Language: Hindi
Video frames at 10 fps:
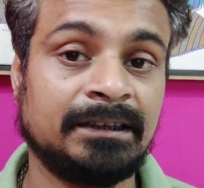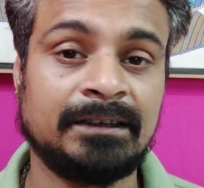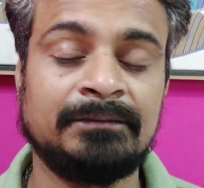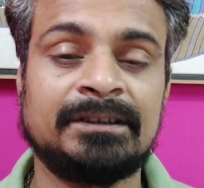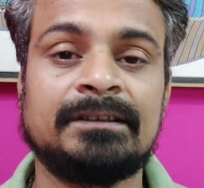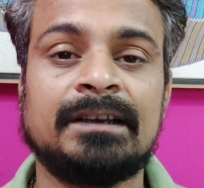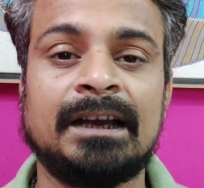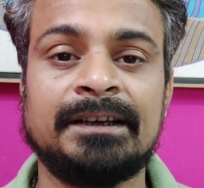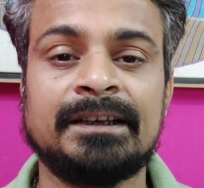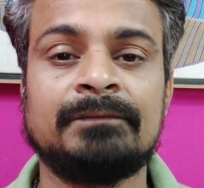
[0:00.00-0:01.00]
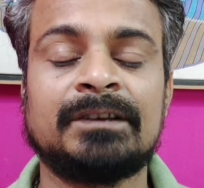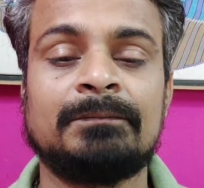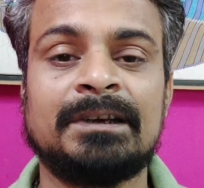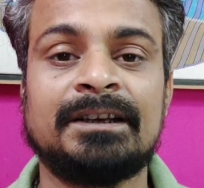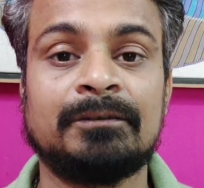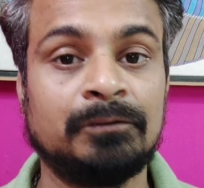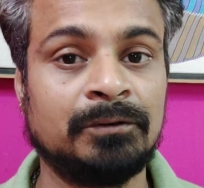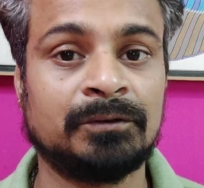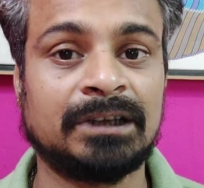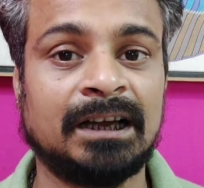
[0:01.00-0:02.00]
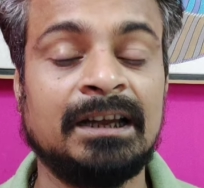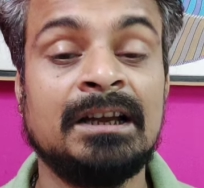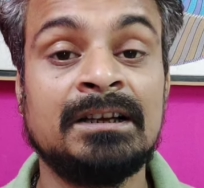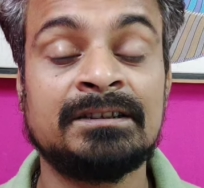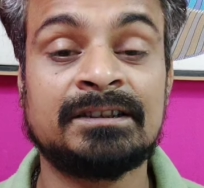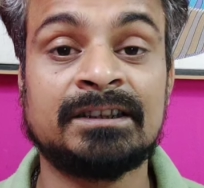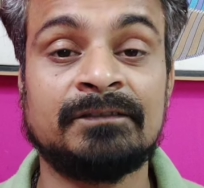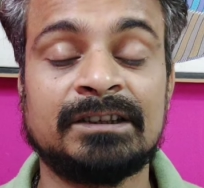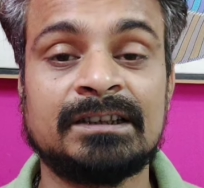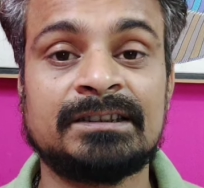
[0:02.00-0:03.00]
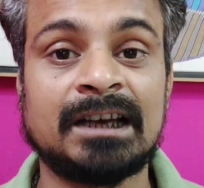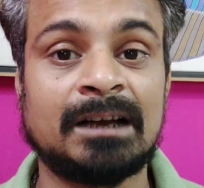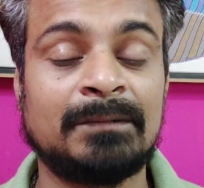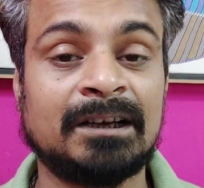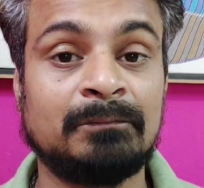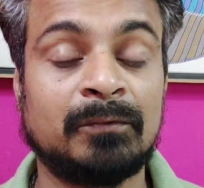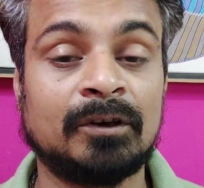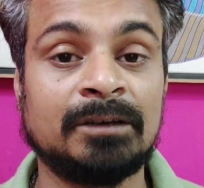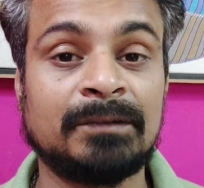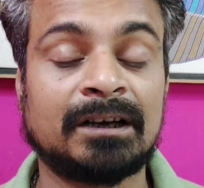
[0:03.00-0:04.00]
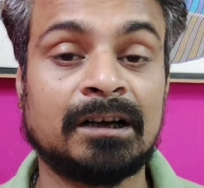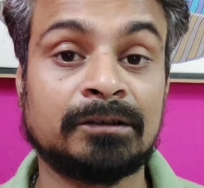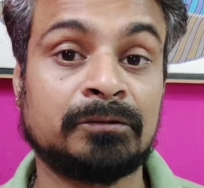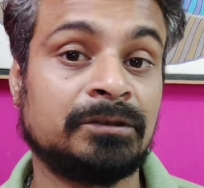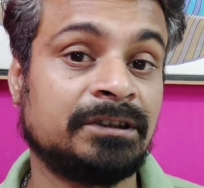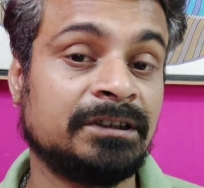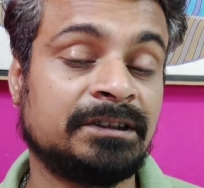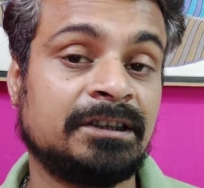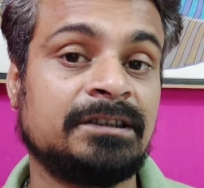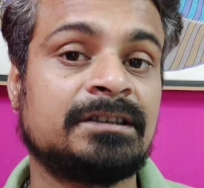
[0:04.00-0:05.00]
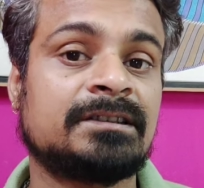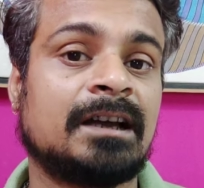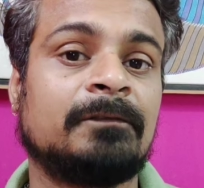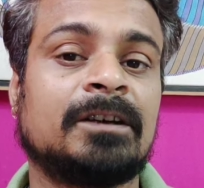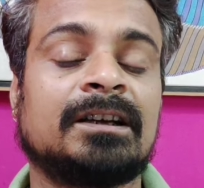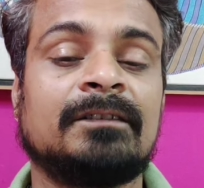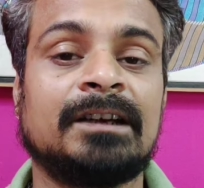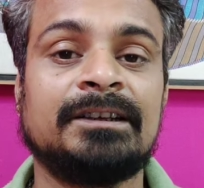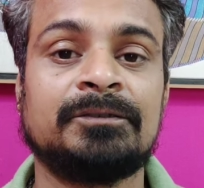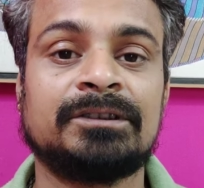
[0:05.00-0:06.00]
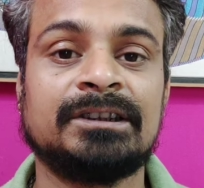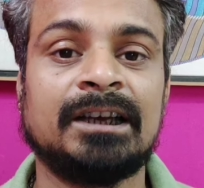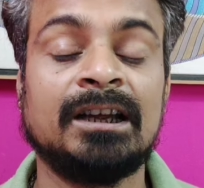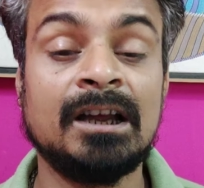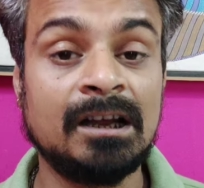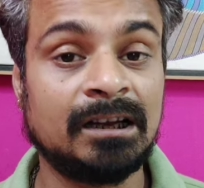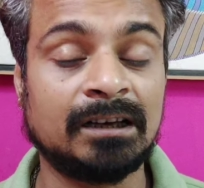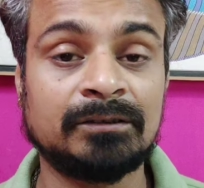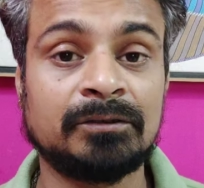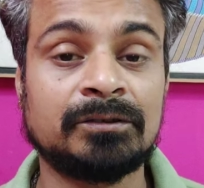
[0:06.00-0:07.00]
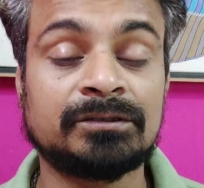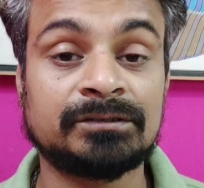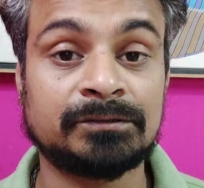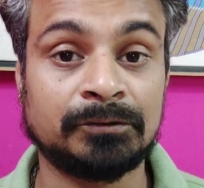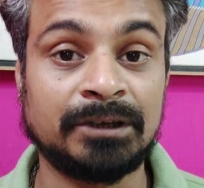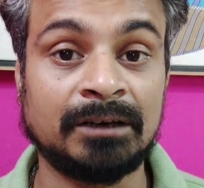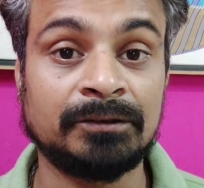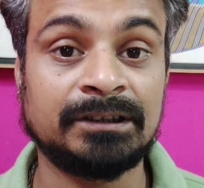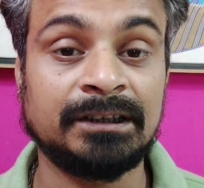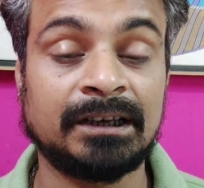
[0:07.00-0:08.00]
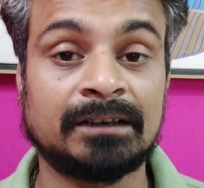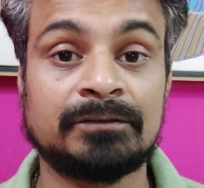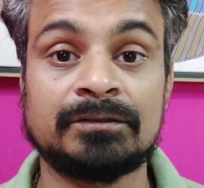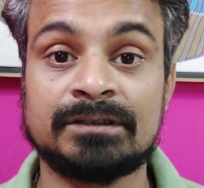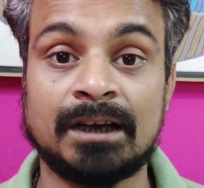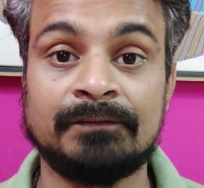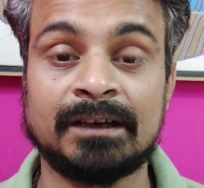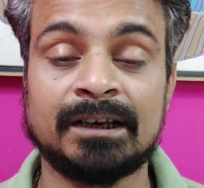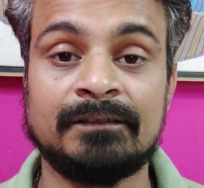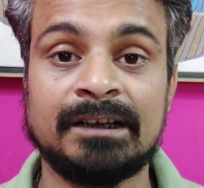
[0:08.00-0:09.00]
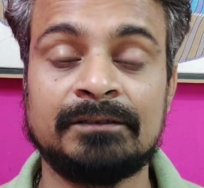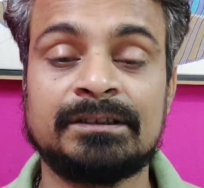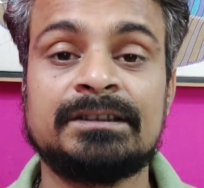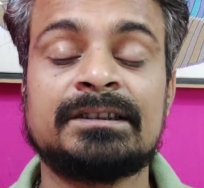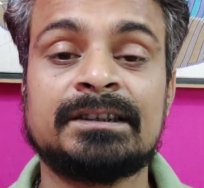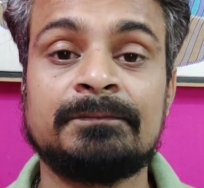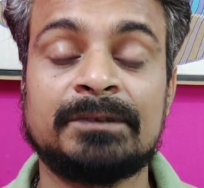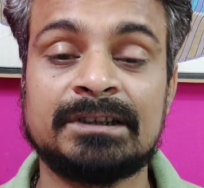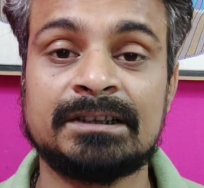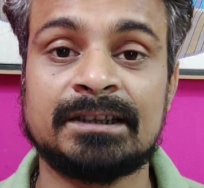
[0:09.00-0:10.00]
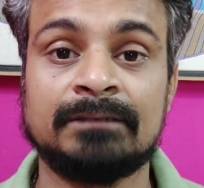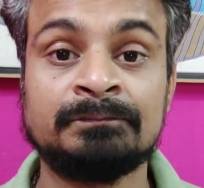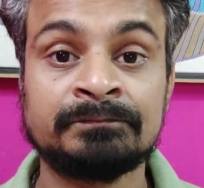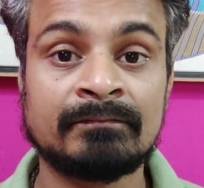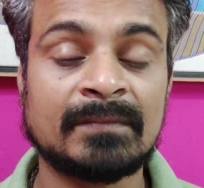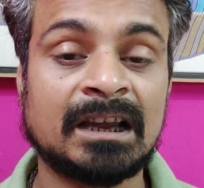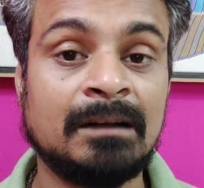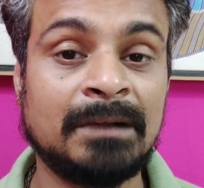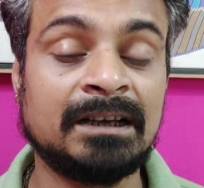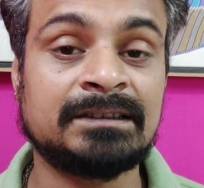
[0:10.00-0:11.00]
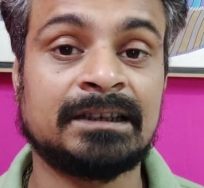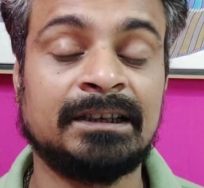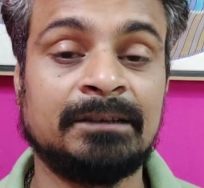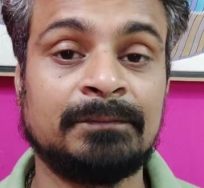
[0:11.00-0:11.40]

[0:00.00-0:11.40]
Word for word: एंटी इन्फ्लामेटरी गुण होता है जिसकी वजह से हमारे बॉडी में रक्त को इतनी तेज़ी से साफ़ करने वाली होती है रक्त को शोधक होती है रक्त को साफ़ करने वाली होती है जिसकी वजह से हमारे शरीर